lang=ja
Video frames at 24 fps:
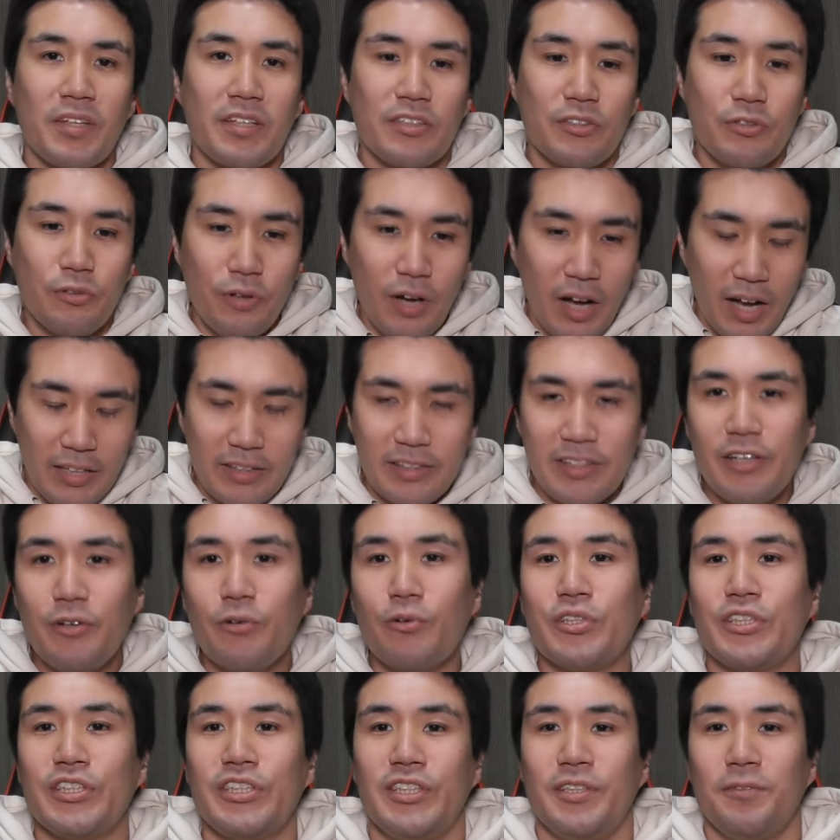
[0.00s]
そうあって
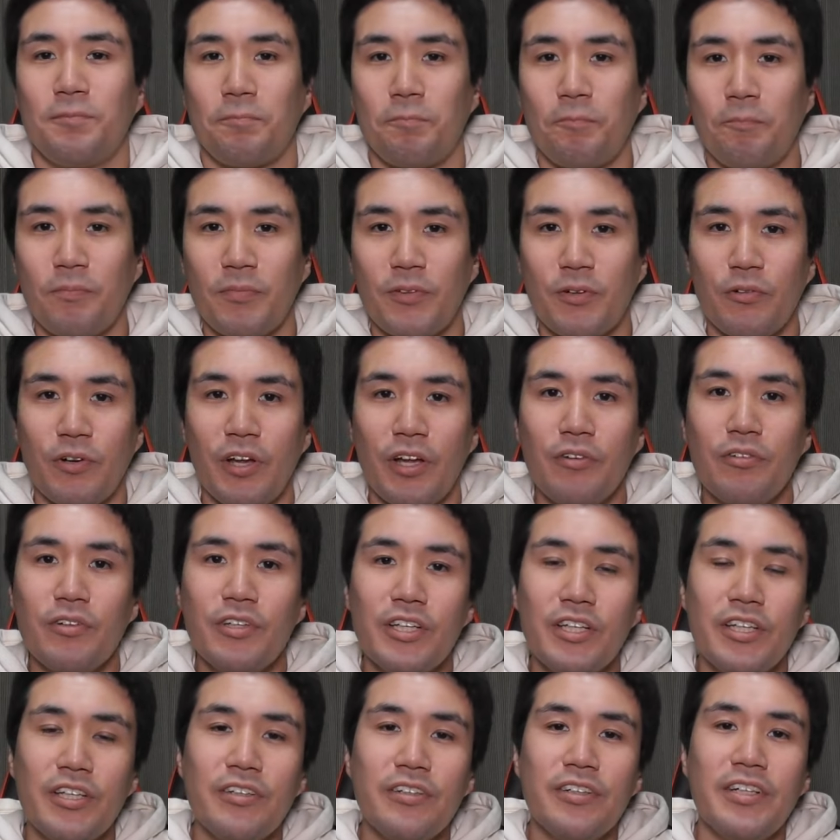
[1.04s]
ほしい。俺の
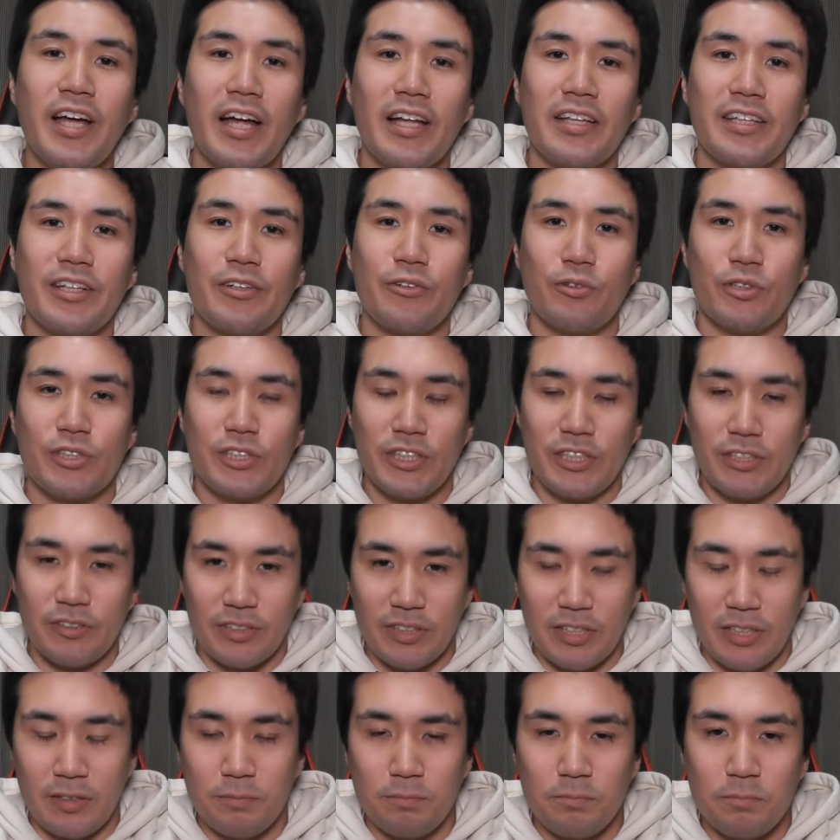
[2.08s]
杞憂であってほしいの
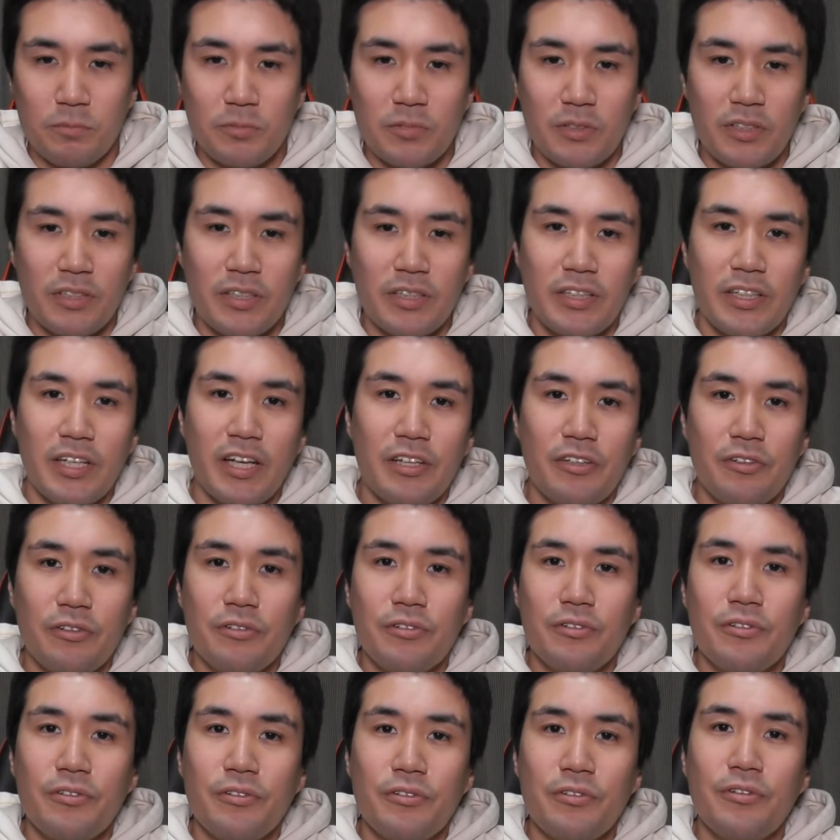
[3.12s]
さ。結
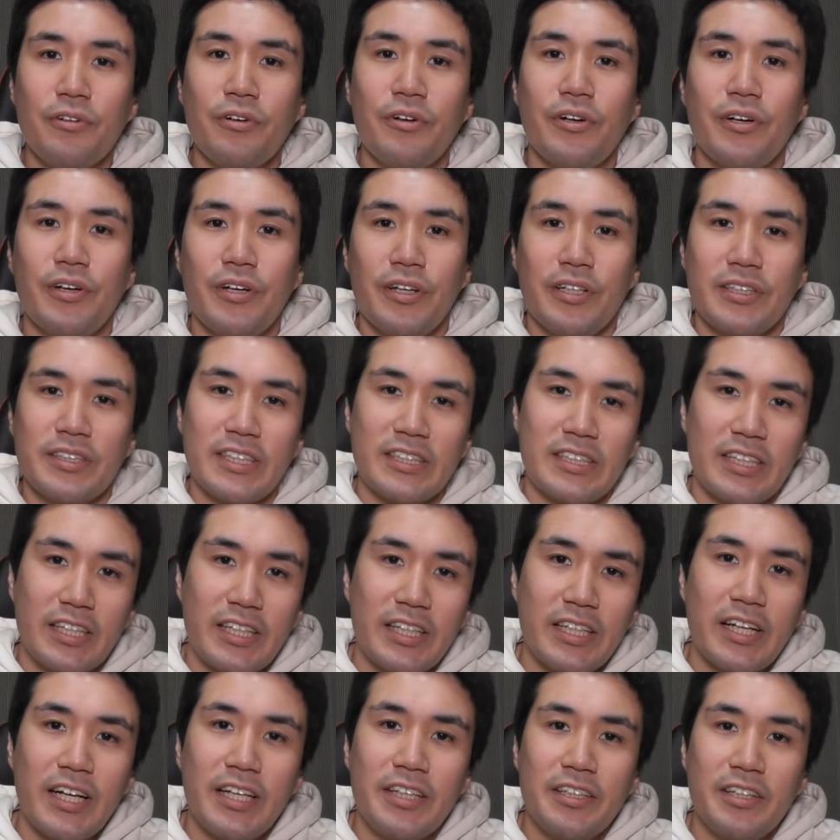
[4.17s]
局のところ、佐々
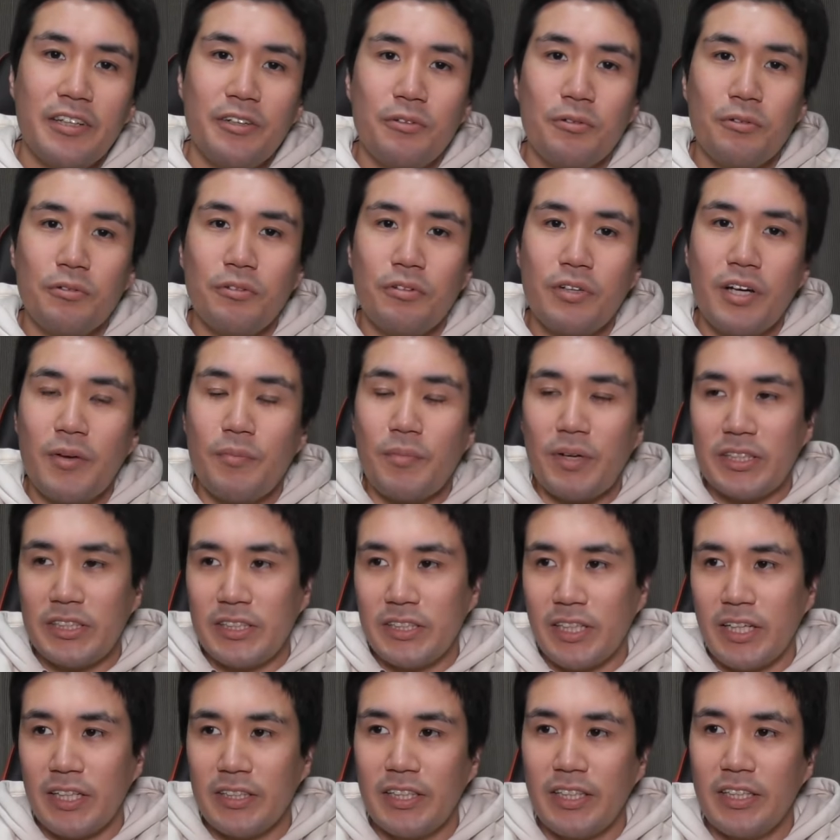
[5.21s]
木が言ってることが間
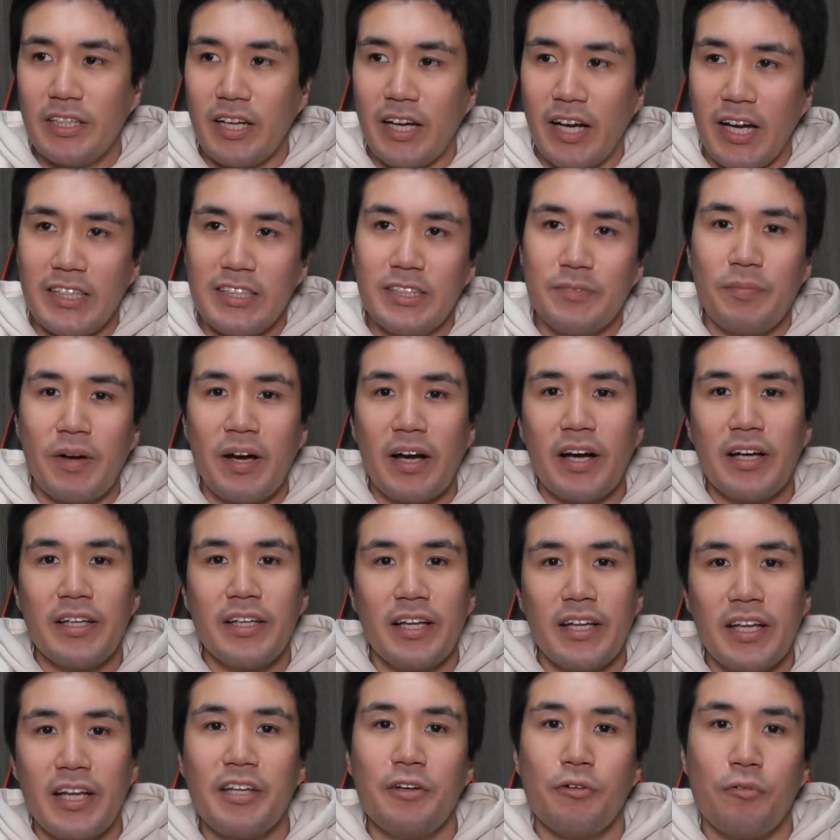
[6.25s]
違ってた、あいつバカ
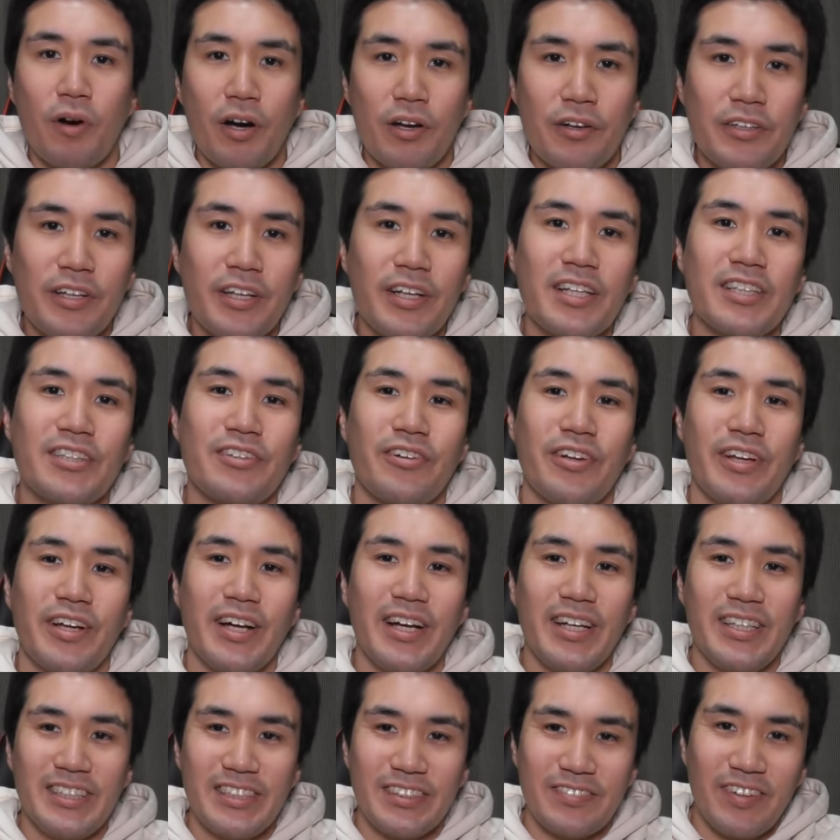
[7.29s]
だなで終わるならそれ
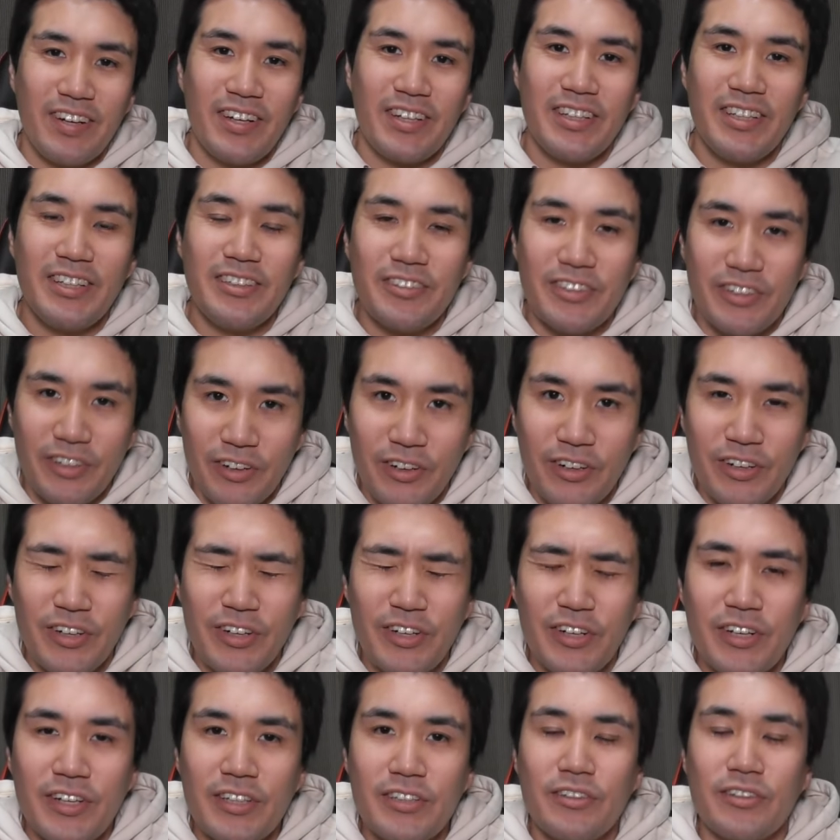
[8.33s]
が一番いいのよ。
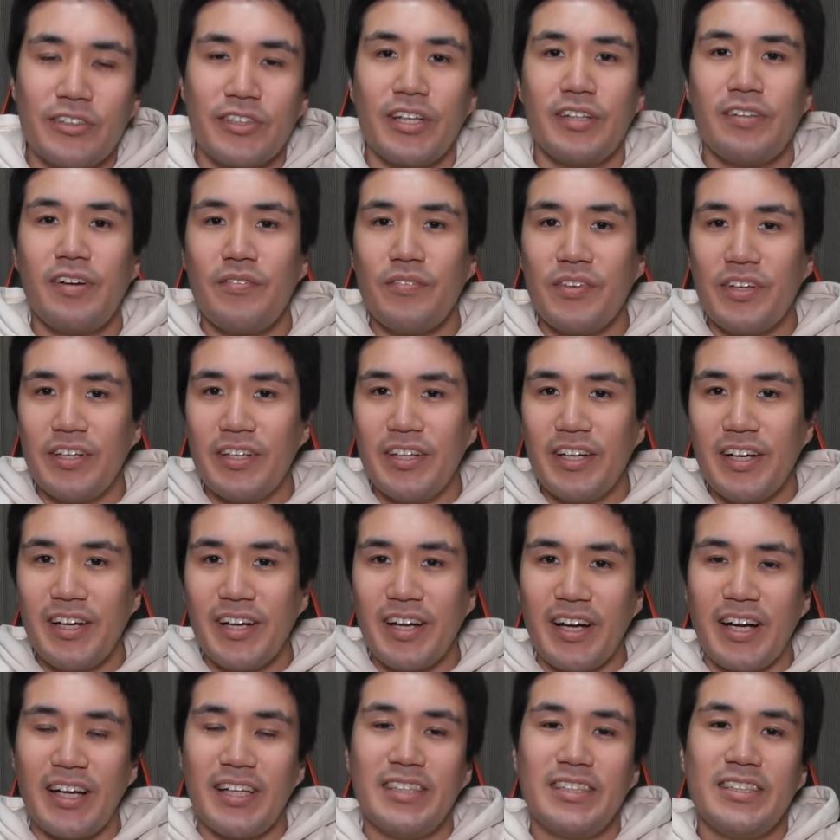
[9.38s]
そうすればみん
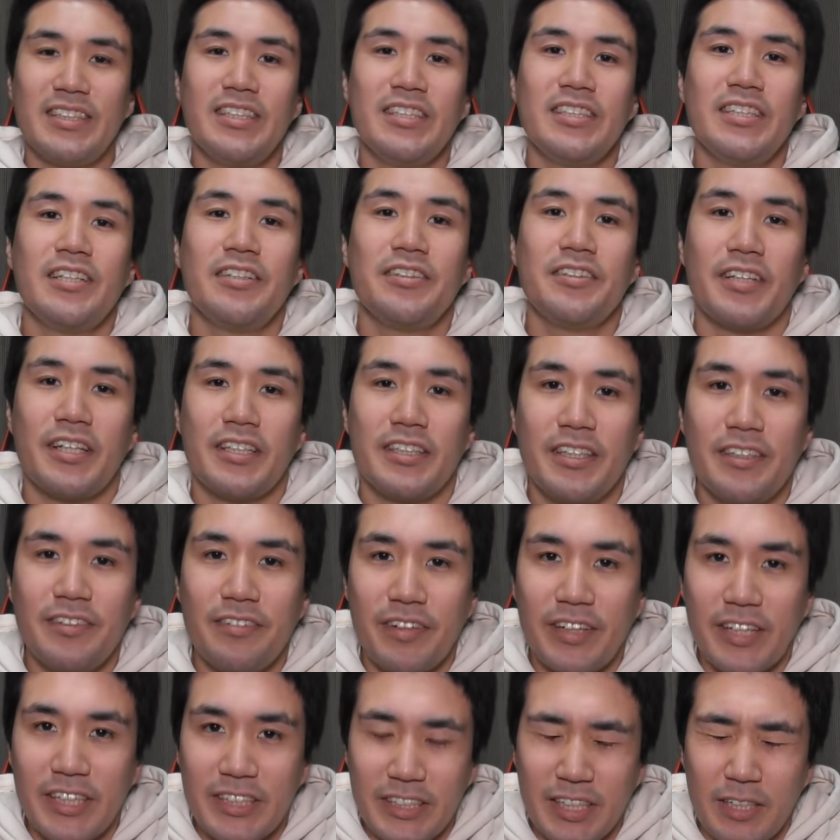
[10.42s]
な安心して暮らせる
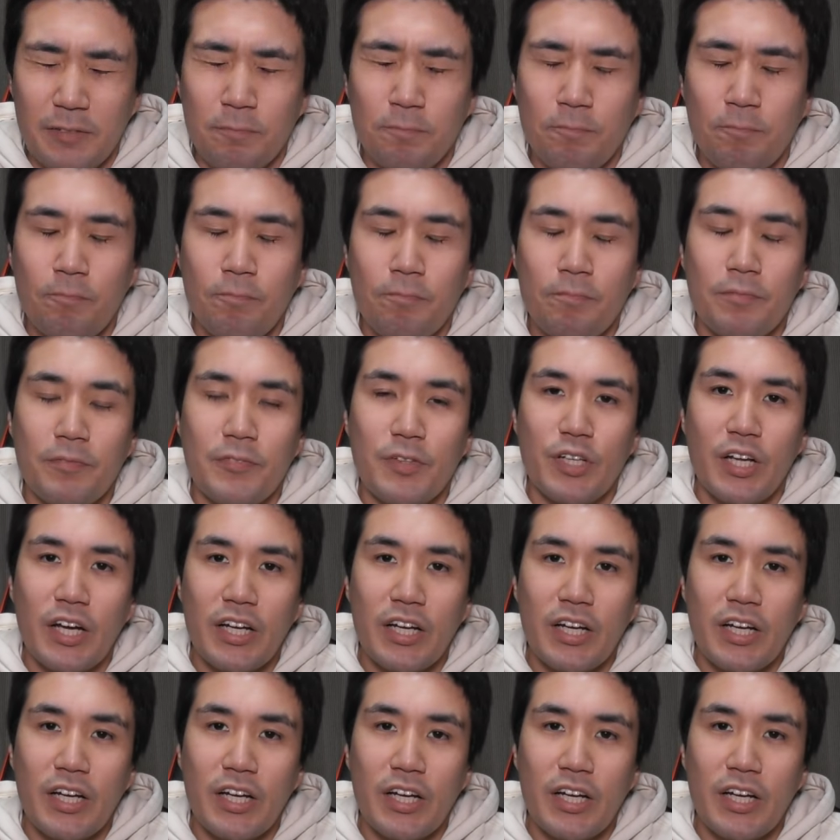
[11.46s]
わけじゃん。